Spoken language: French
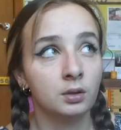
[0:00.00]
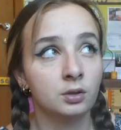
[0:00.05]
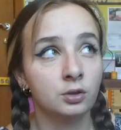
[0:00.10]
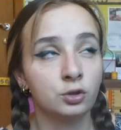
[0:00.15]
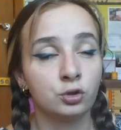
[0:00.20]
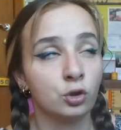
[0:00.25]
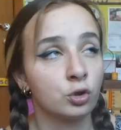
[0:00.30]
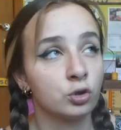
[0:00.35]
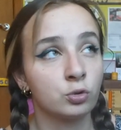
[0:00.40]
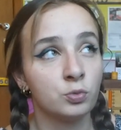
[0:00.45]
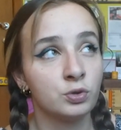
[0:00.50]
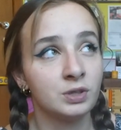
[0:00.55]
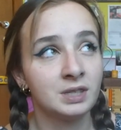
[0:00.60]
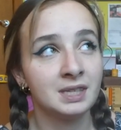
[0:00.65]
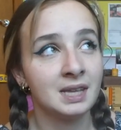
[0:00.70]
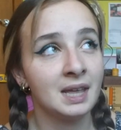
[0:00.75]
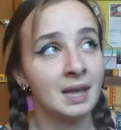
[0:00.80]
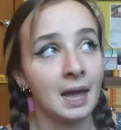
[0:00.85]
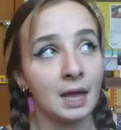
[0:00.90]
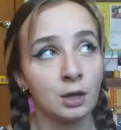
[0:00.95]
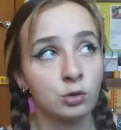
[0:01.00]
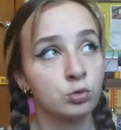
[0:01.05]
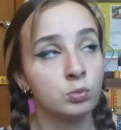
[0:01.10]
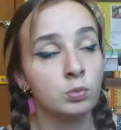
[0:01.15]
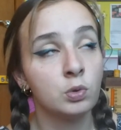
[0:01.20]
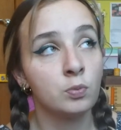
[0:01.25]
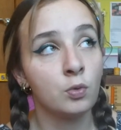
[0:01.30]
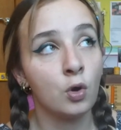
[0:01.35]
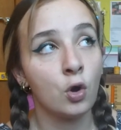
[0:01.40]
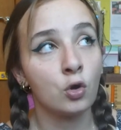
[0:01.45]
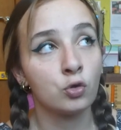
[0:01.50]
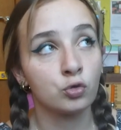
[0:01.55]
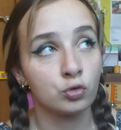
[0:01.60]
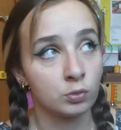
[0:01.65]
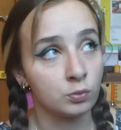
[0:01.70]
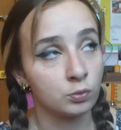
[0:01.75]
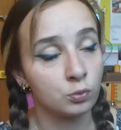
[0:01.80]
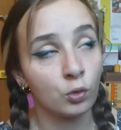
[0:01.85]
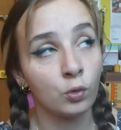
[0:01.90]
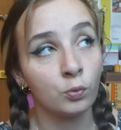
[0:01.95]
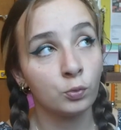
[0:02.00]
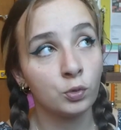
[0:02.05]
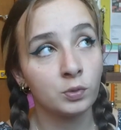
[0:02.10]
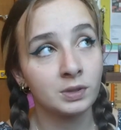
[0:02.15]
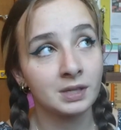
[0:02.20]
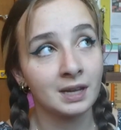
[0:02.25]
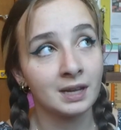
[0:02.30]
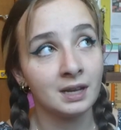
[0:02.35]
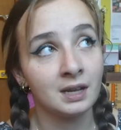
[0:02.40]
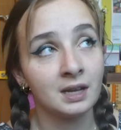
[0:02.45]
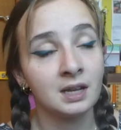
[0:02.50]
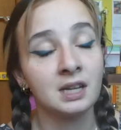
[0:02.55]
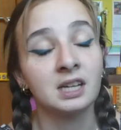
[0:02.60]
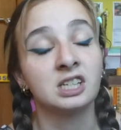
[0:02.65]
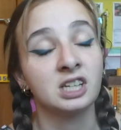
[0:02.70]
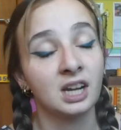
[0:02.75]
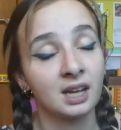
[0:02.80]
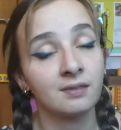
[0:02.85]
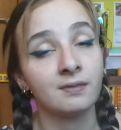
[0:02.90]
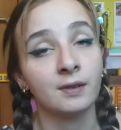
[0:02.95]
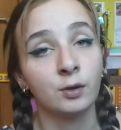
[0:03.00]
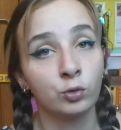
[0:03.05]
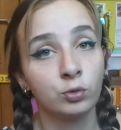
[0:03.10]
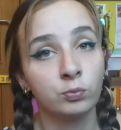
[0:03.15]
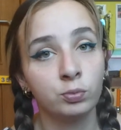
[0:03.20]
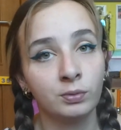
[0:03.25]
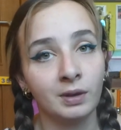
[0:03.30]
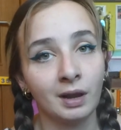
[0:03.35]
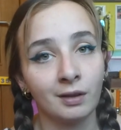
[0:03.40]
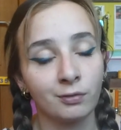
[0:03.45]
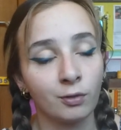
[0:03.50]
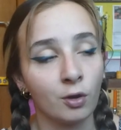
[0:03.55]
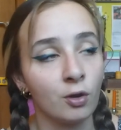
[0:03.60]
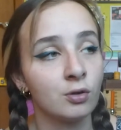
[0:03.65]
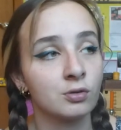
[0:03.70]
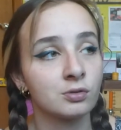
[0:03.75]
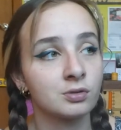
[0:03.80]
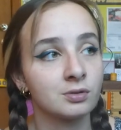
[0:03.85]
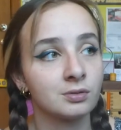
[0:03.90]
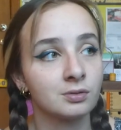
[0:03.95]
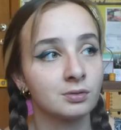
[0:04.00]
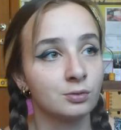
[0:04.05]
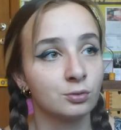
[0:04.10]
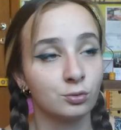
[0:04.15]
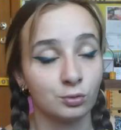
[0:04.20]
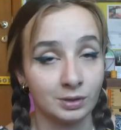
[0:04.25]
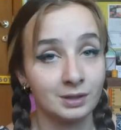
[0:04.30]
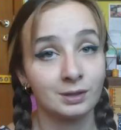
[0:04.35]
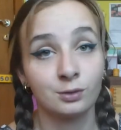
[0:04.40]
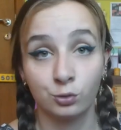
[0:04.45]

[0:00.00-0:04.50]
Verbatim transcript: Genre je me disais à tout moment je trompe de train et j'arrive à l'autre bout de la France, je,